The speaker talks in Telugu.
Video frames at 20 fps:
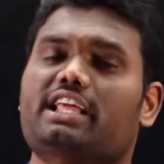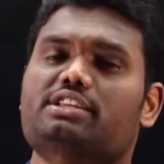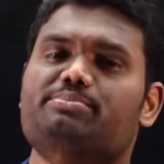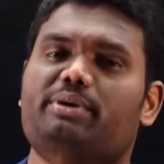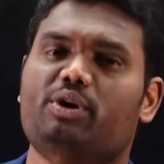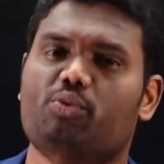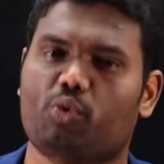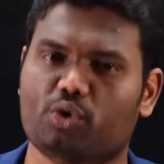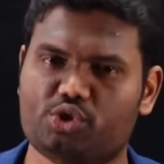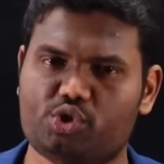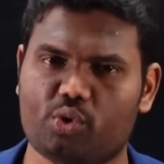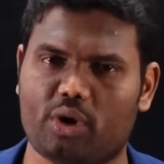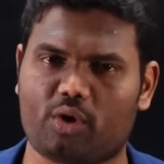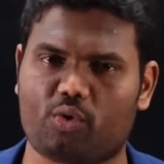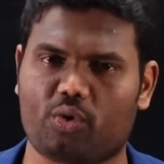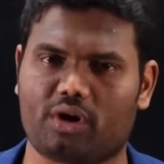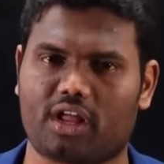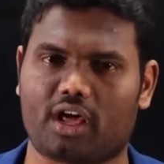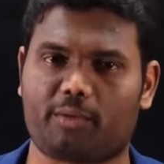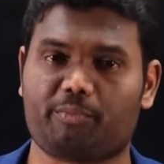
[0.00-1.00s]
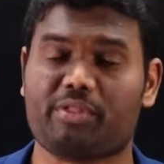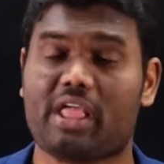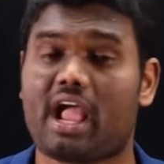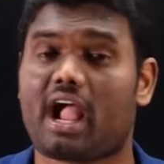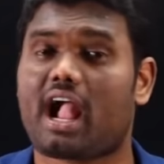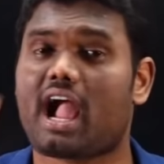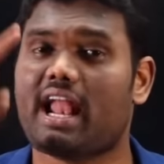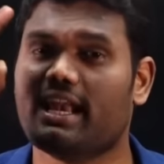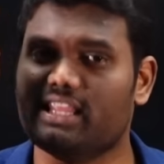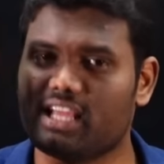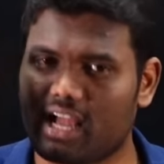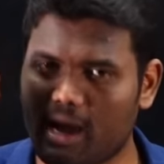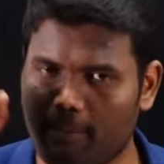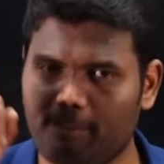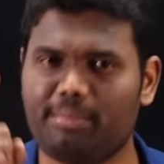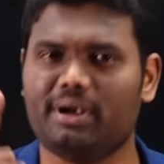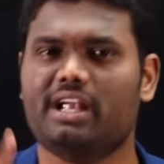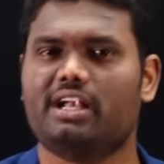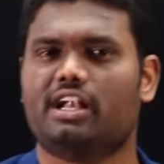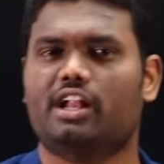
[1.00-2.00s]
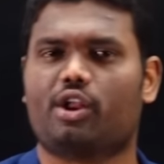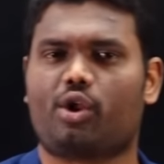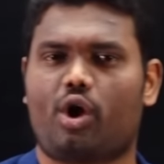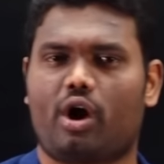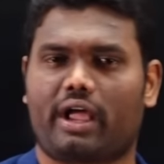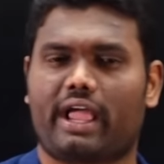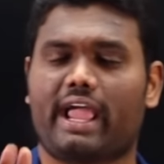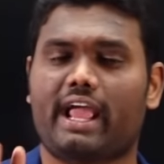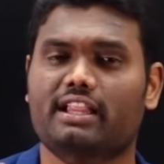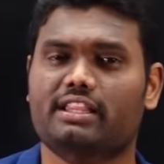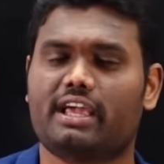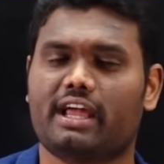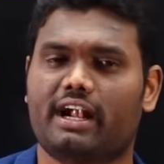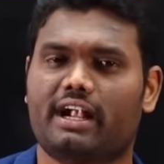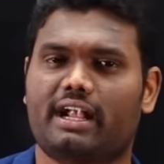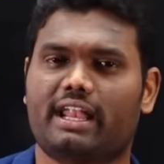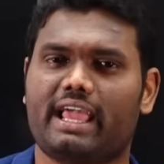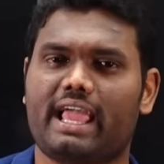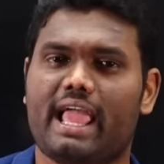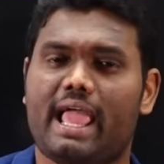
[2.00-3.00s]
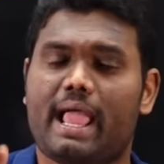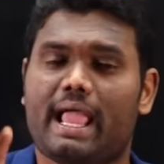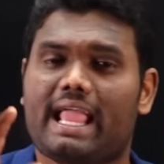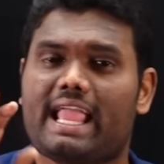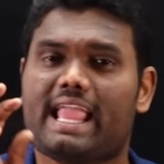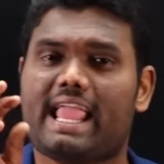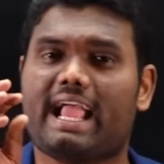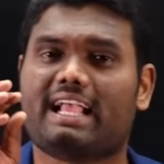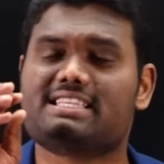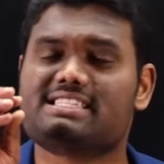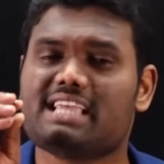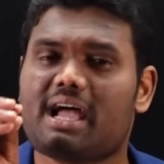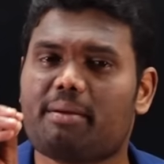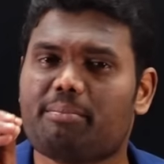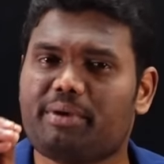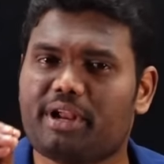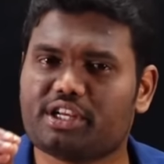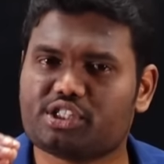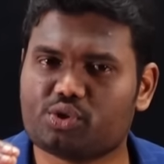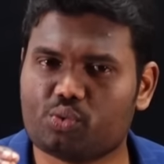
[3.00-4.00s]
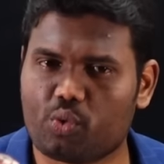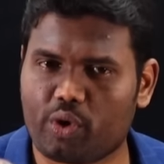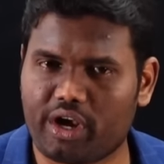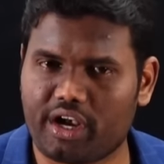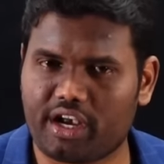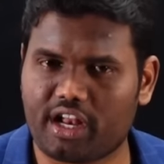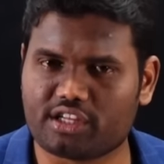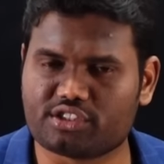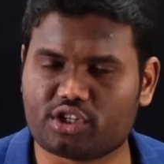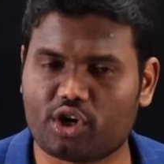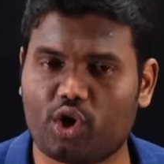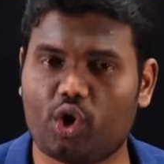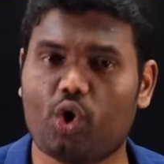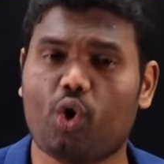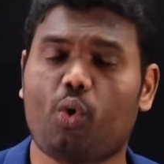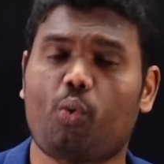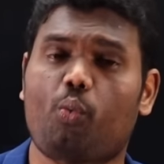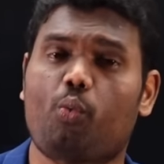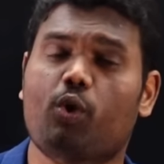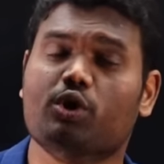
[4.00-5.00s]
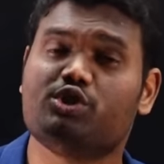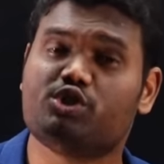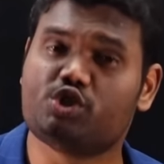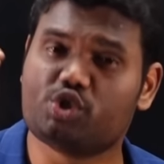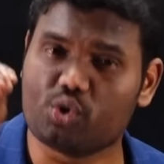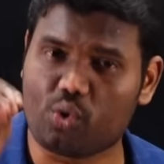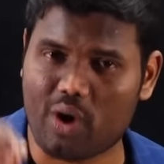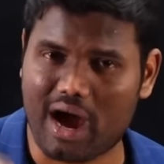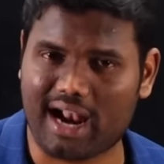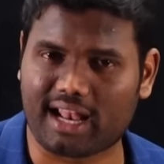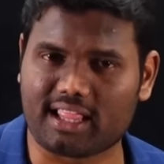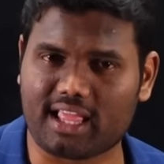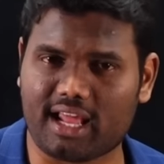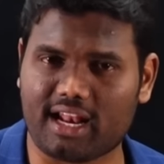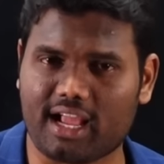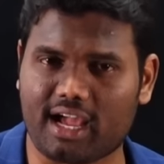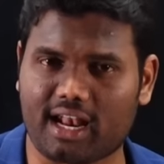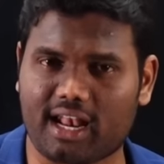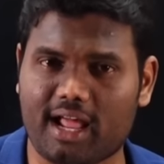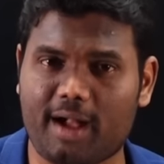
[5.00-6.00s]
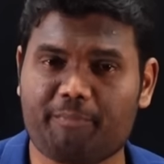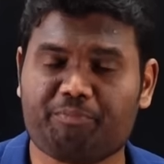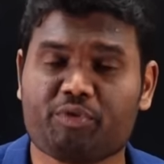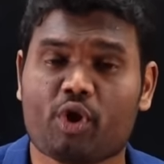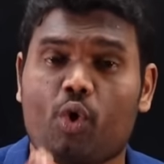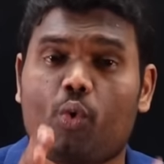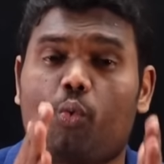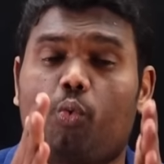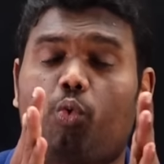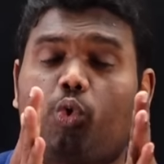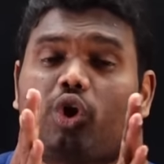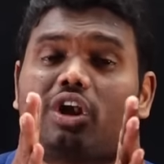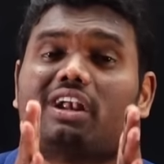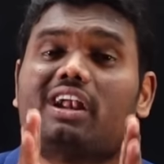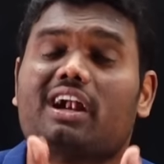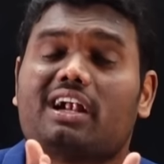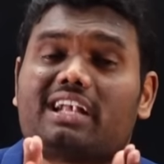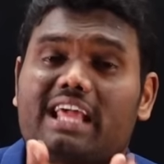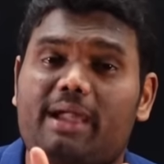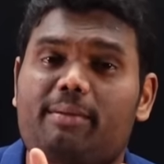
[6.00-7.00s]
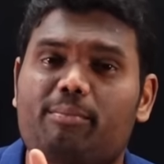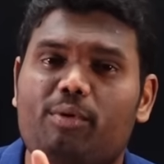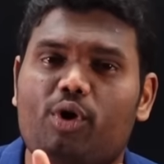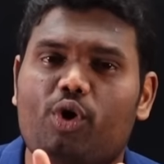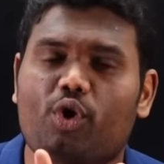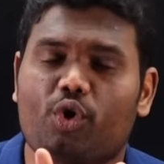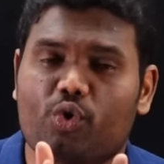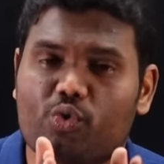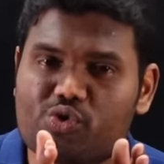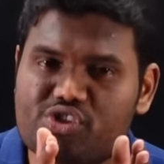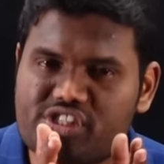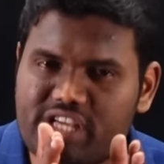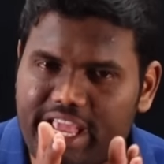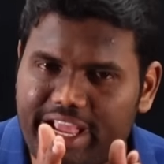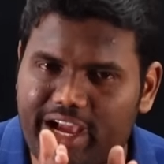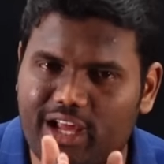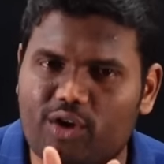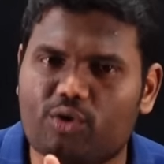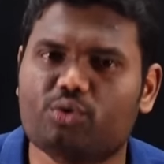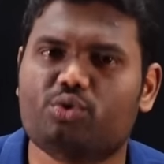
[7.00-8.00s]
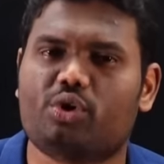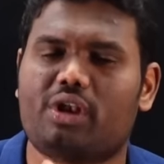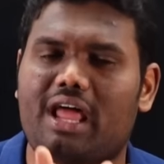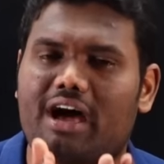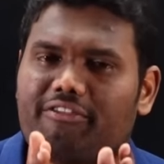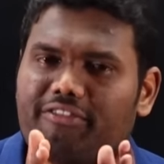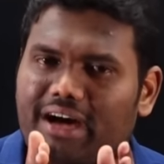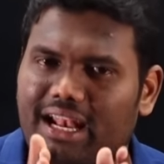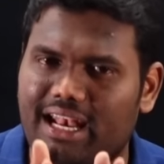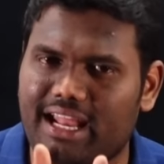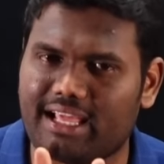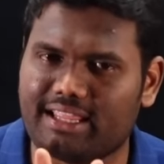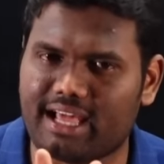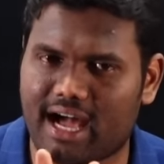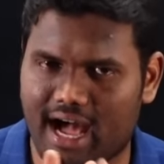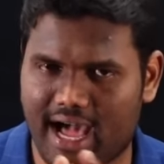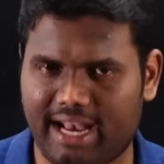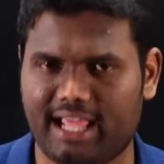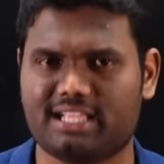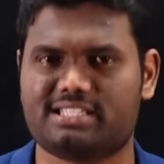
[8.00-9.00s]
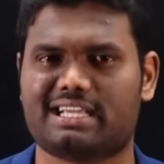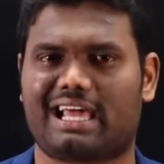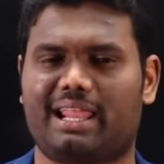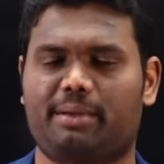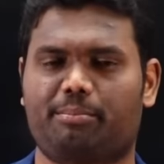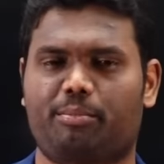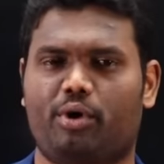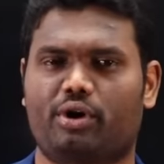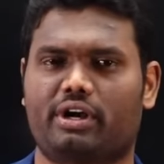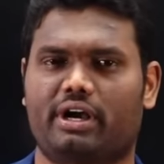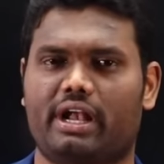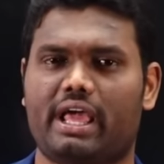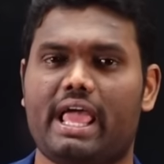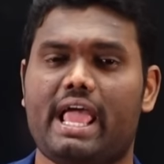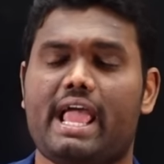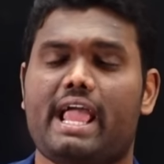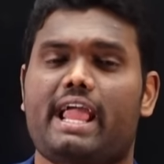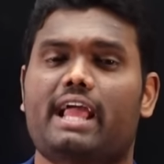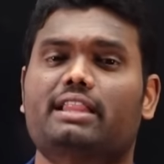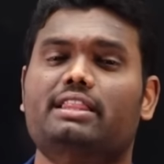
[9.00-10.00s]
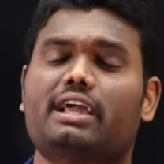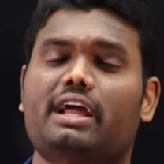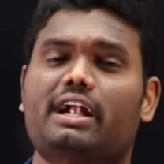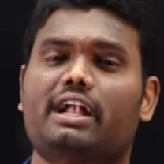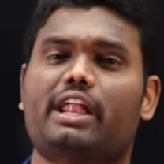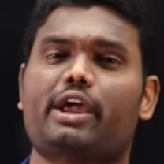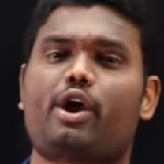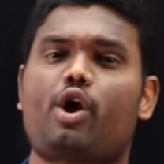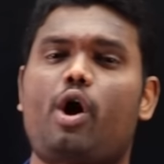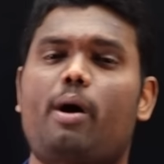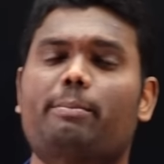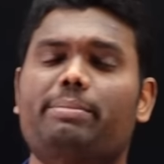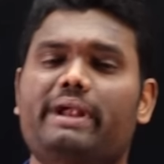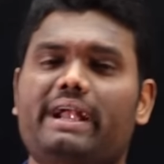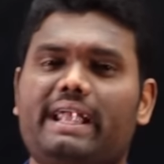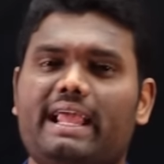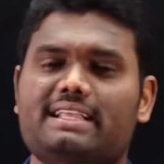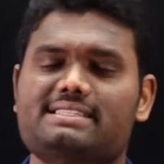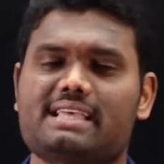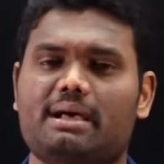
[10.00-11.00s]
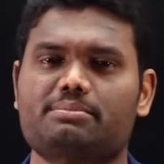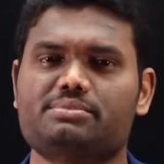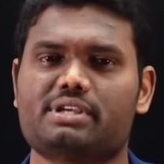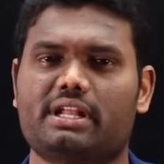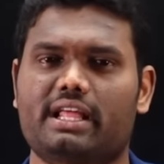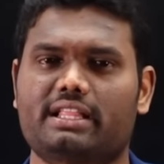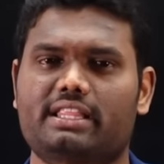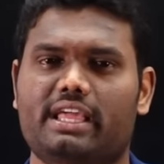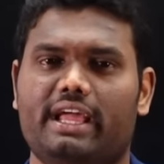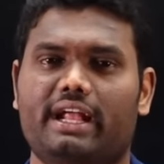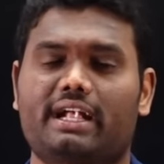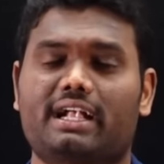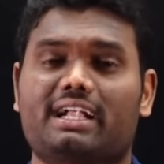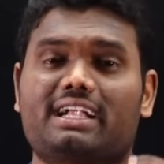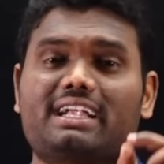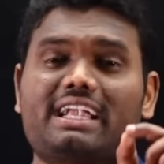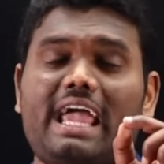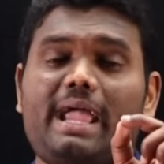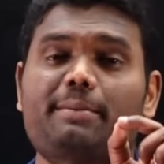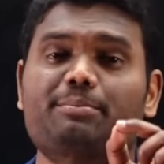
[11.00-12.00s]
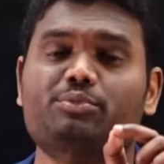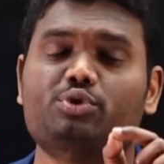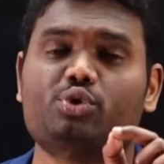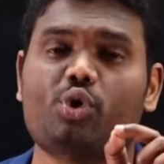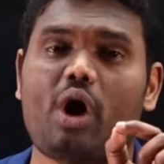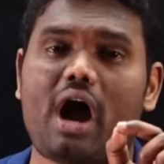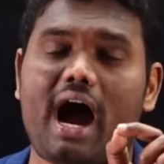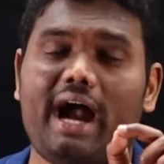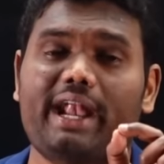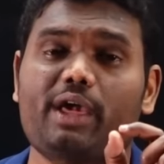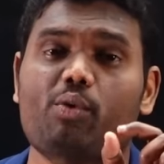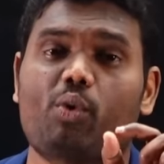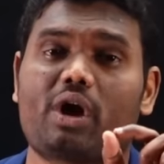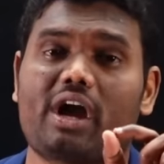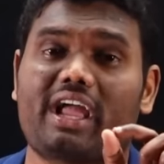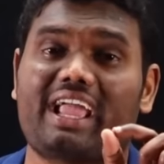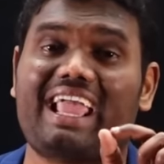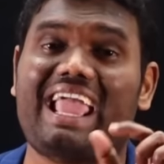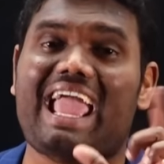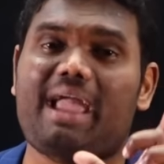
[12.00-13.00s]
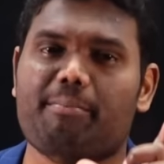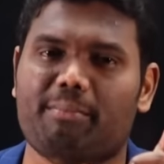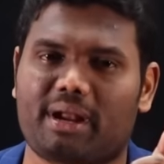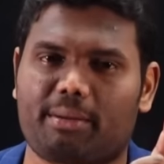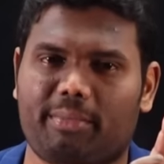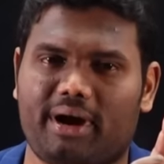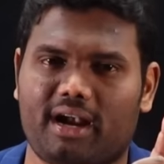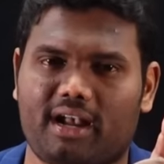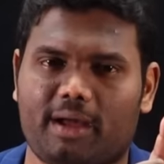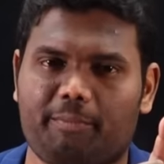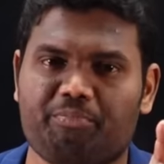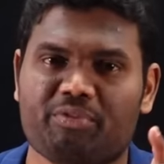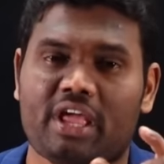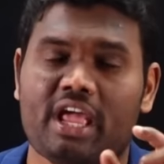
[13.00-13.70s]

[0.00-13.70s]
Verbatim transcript: అరేంజ్మెంట్ వచ్చు అనుకుంటారు కానీ ఇది కంప్లీట్లీ రాంగ్ ఎందుకంటే ఎగ్జామినేషన్ ఓరియంటేషన్లో వచ్చు అన్నదానికన్నా ఉన్న టైంలో నువ్వు చేయగలుగుతున్నావా లేదా అనేది చాలా ఇంపార్టెంట్ ఎందుకంటే కాంపిటేటివ్ ఎగ్జామ్స్ అనేది టైంతో ఆడే ఒక గేమ్ అనమాట